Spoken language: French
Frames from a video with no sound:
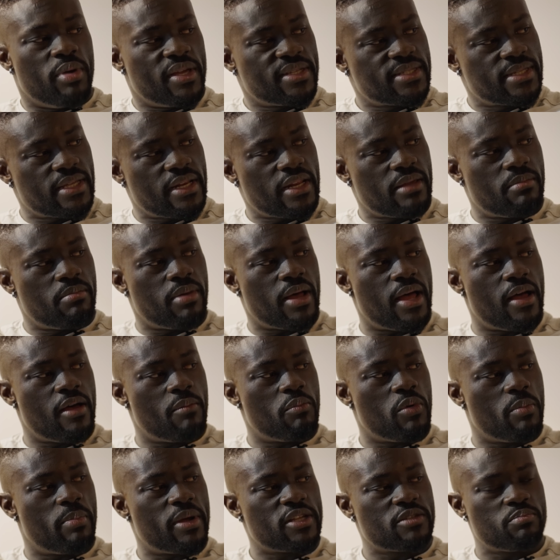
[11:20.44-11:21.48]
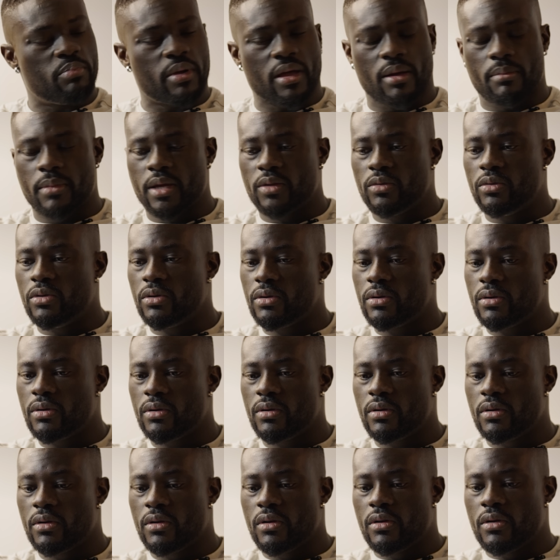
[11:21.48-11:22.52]
baisser les bras, on ne peut pas se permettre
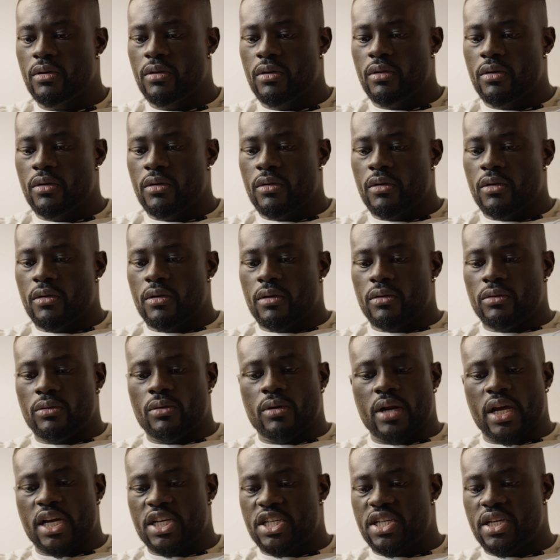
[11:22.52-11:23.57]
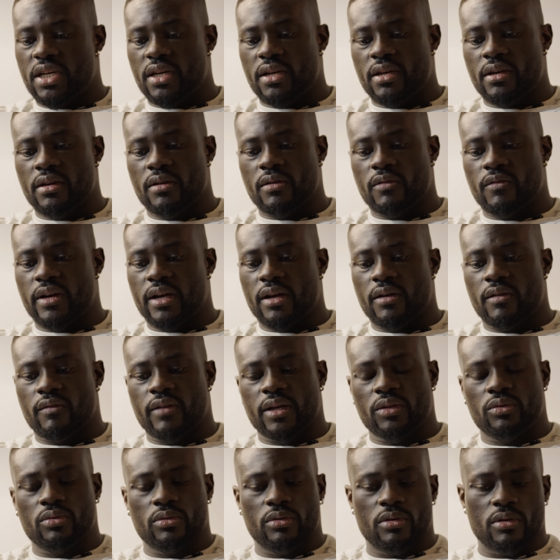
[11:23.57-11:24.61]
de, lâcher, on va, on
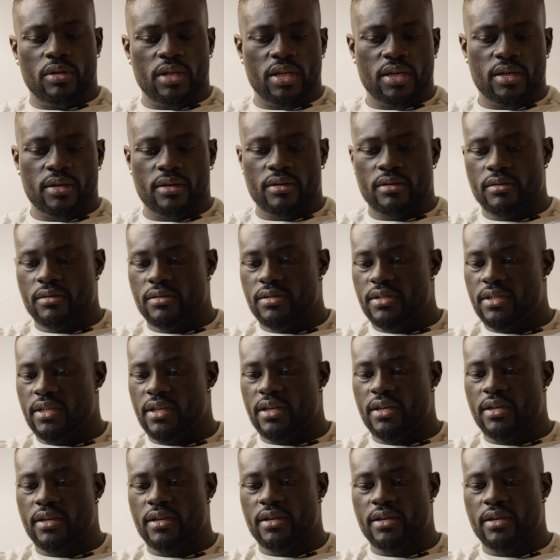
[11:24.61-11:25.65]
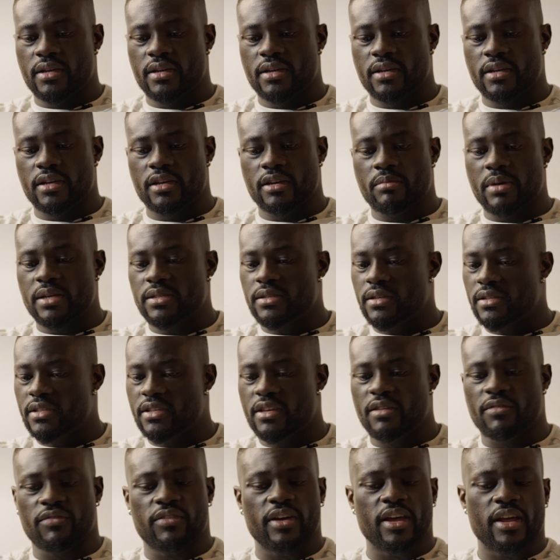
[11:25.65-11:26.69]
va tout donner. Bah, c'est ce
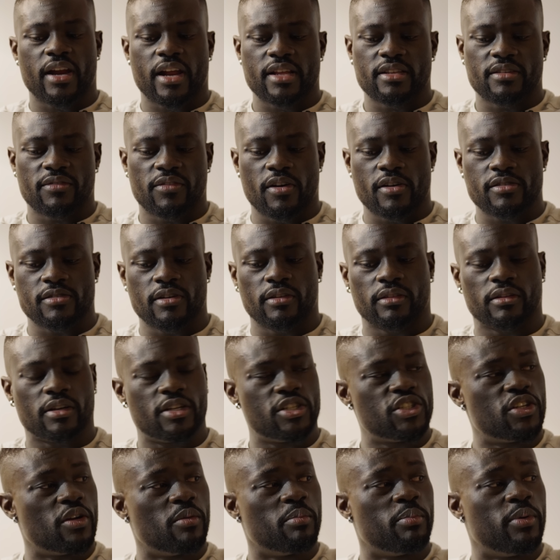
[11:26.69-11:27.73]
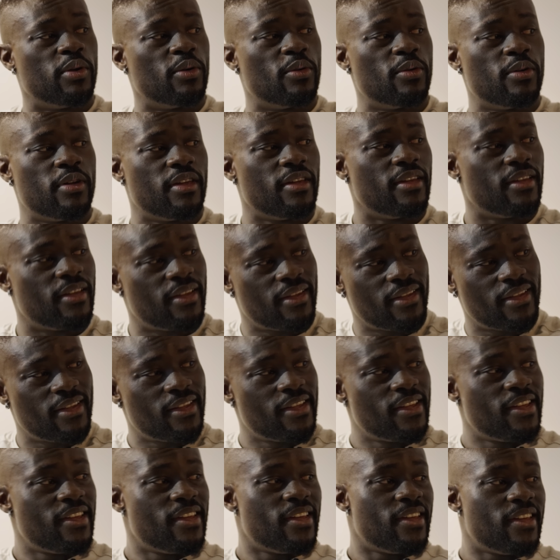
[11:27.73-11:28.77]
qui fait la différence entre un champion et,
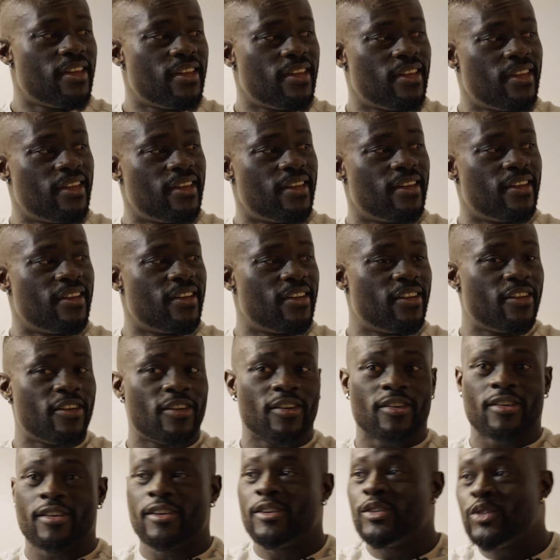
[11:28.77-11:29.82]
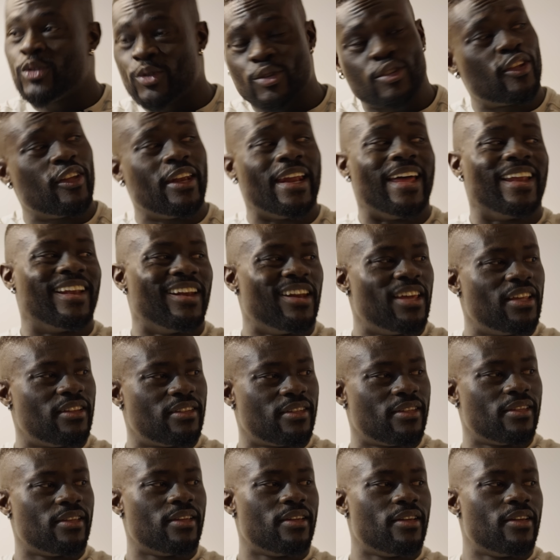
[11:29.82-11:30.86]
euh, juste un
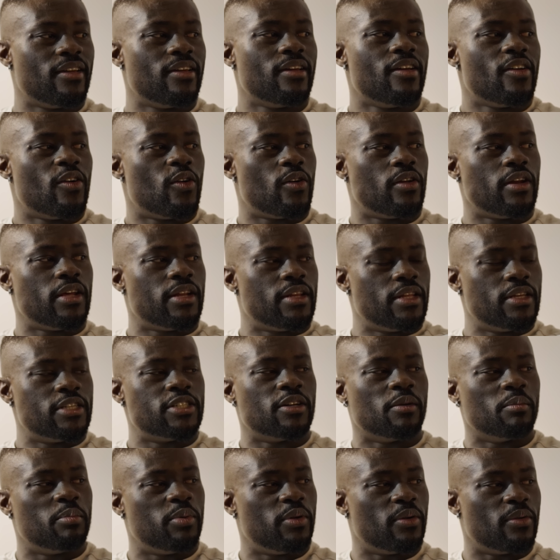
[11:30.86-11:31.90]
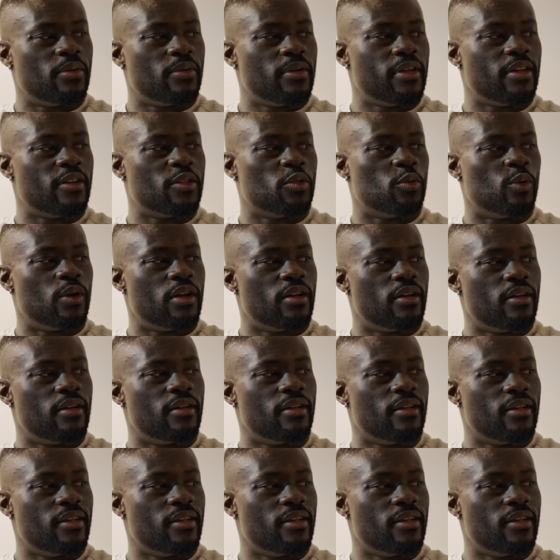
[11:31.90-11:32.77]
athlète. On est des champions et on doit.